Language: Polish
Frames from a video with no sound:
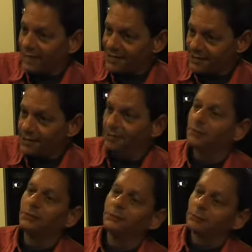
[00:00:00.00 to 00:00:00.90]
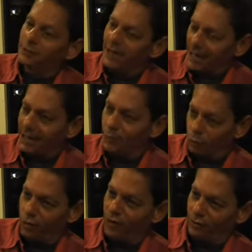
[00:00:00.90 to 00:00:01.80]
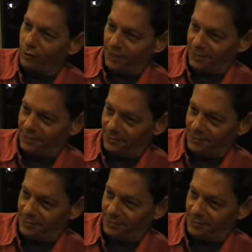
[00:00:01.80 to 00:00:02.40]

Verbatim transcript: Można wyróżnić trzy rodzaje motywacji